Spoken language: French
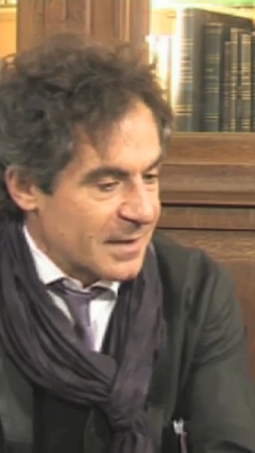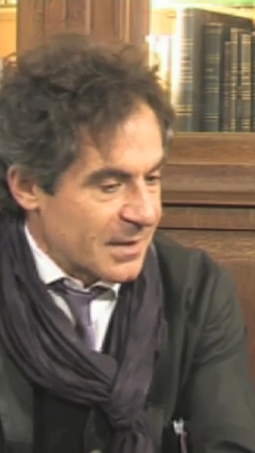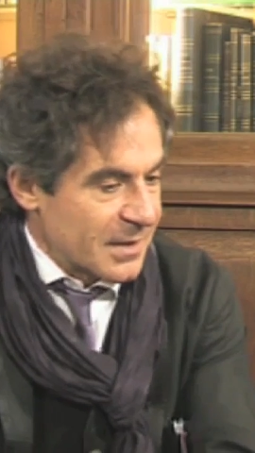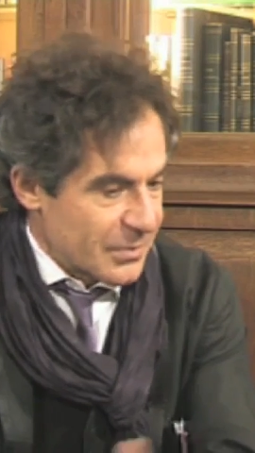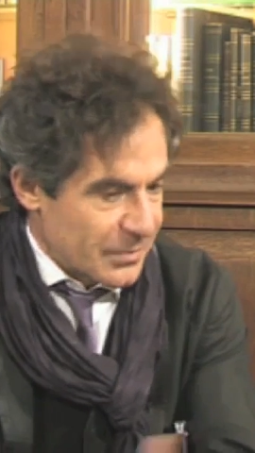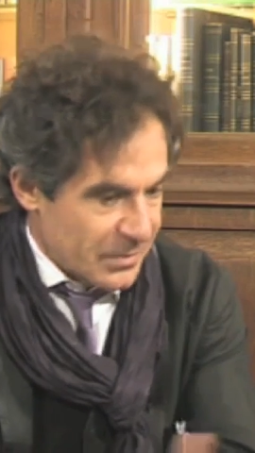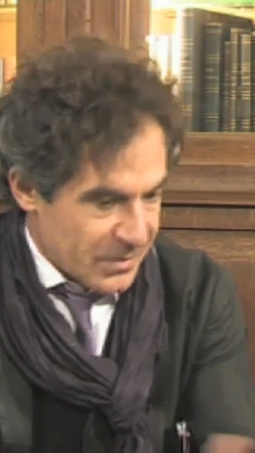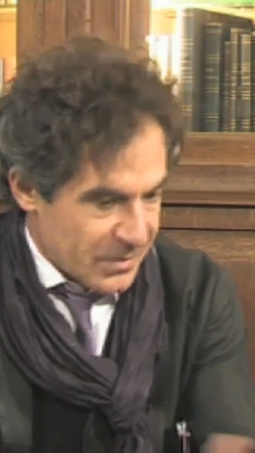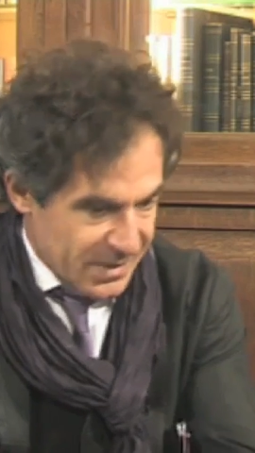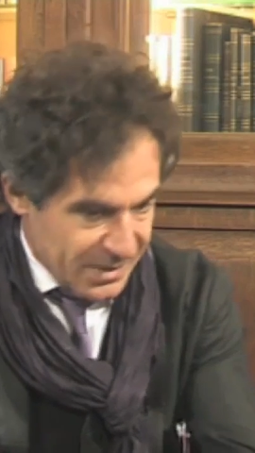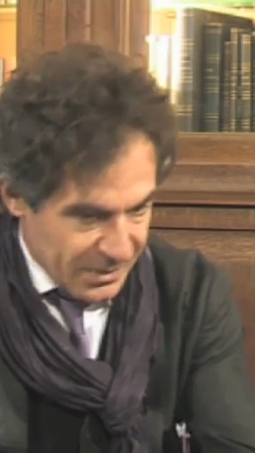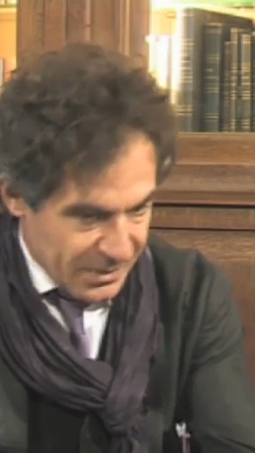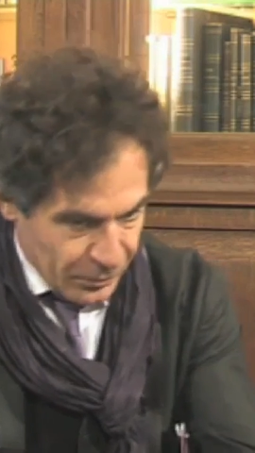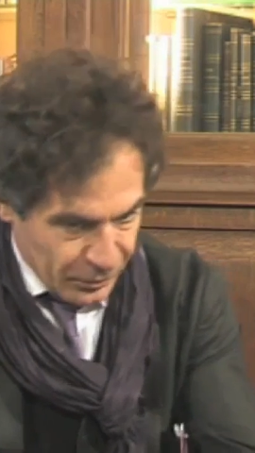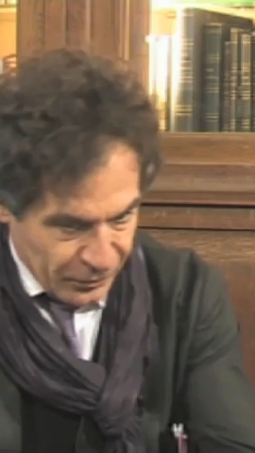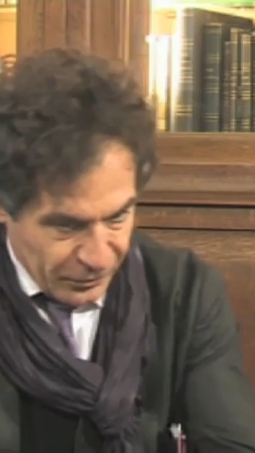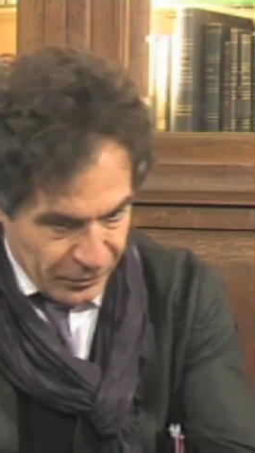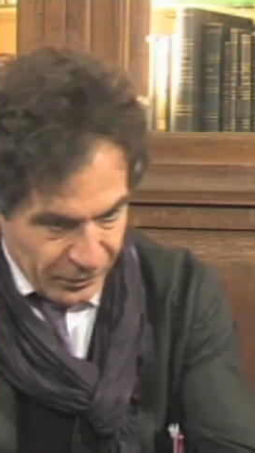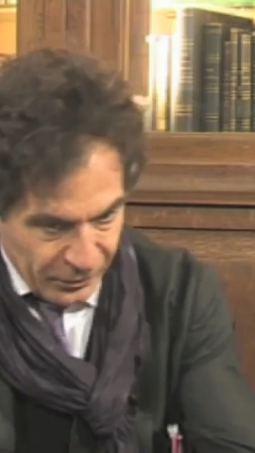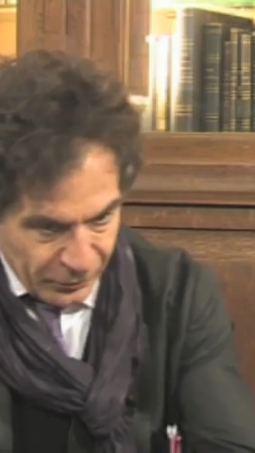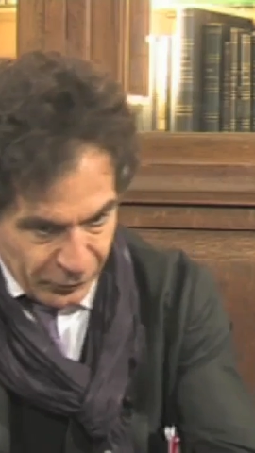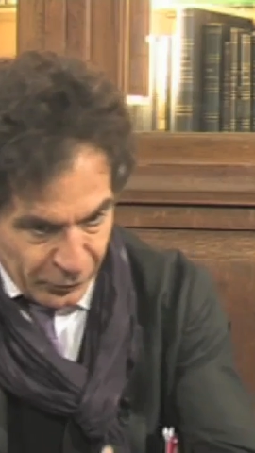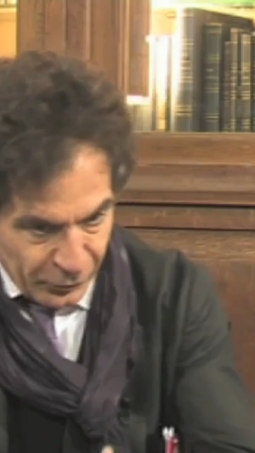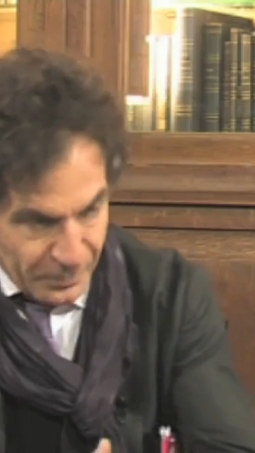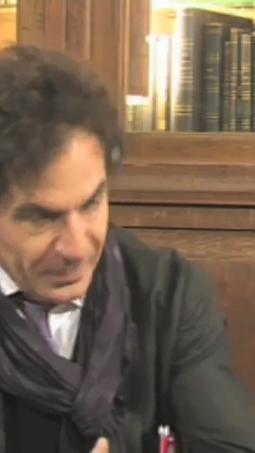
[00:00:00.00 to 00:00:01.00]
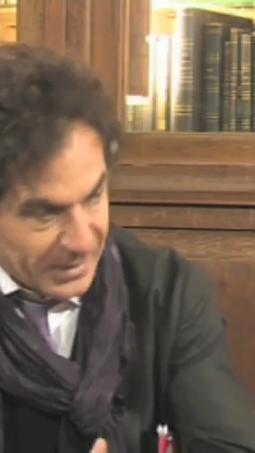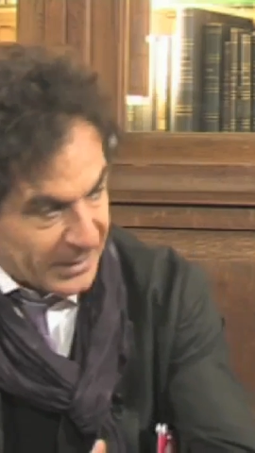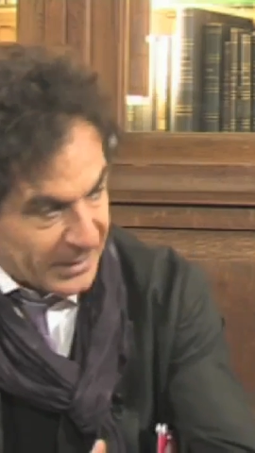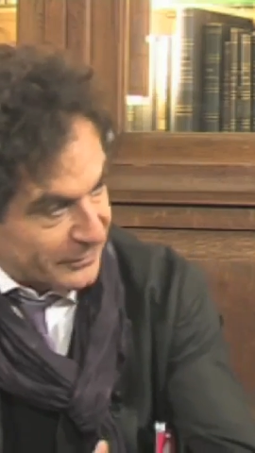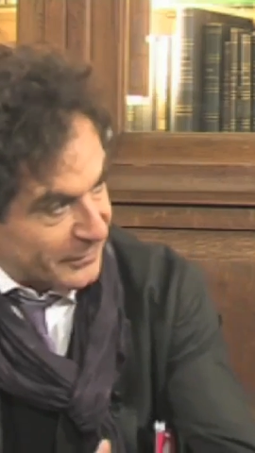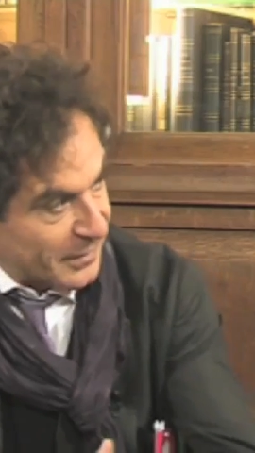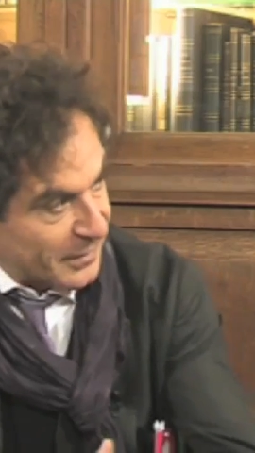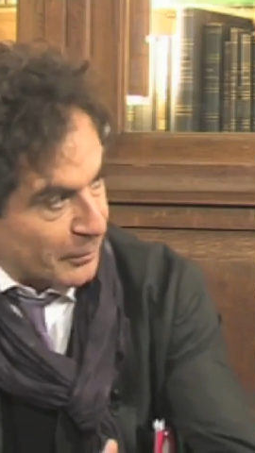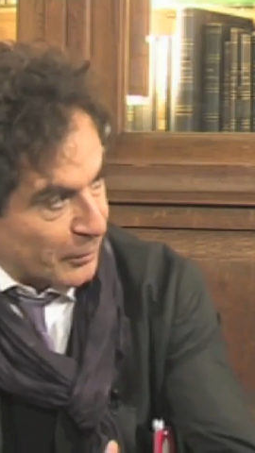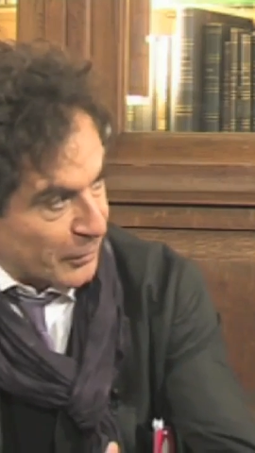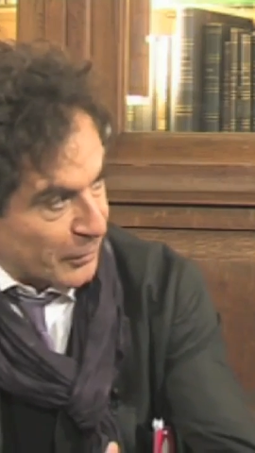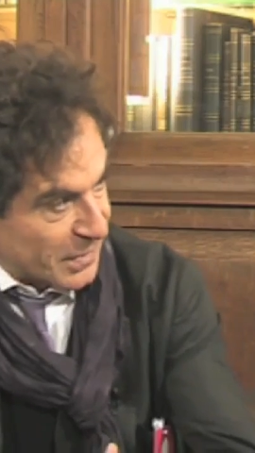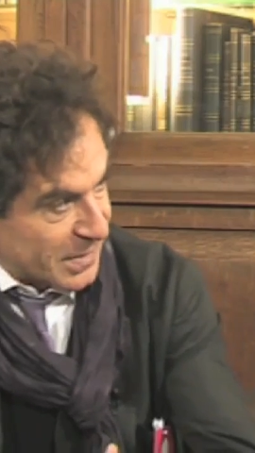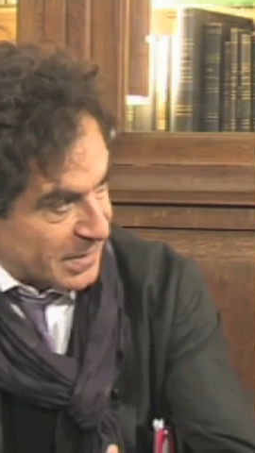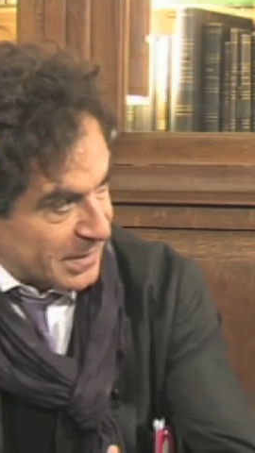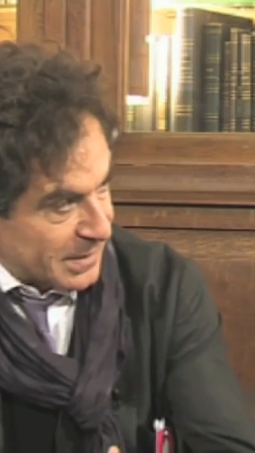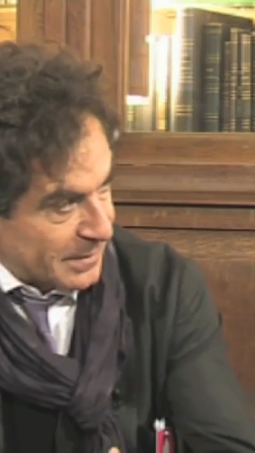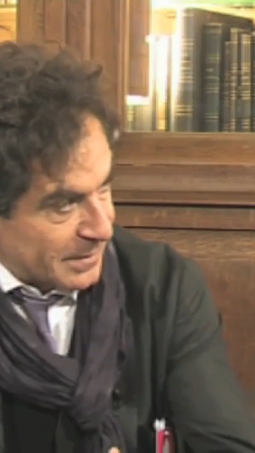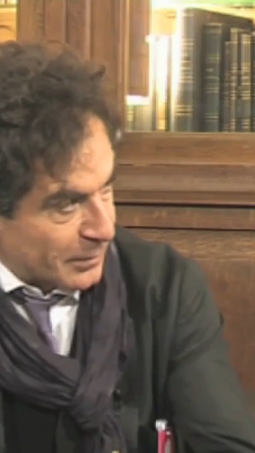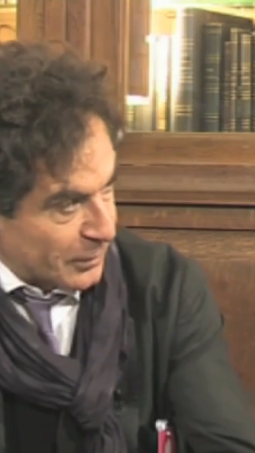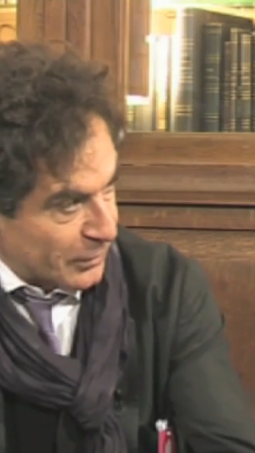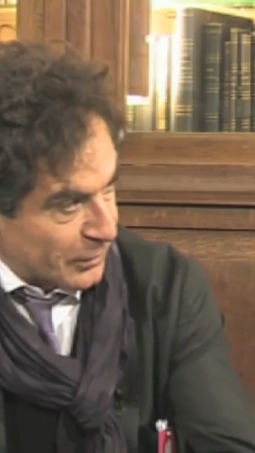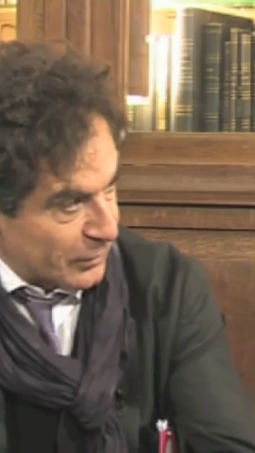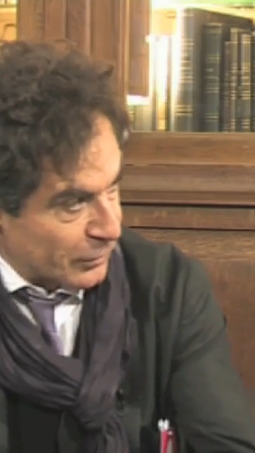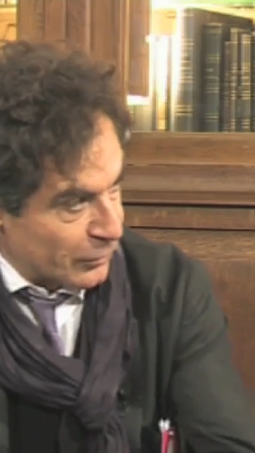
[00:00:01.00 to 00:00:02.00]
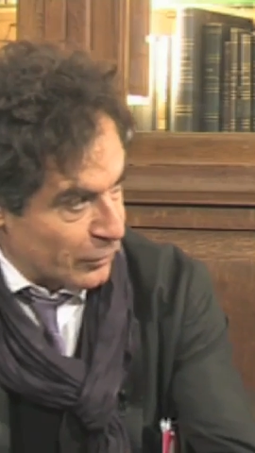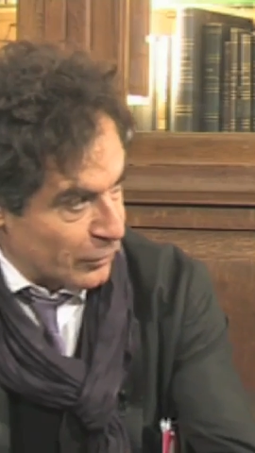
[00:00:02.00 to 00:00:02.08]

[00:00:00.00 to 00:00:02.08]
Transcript: ils associent autant de bienfaits possibles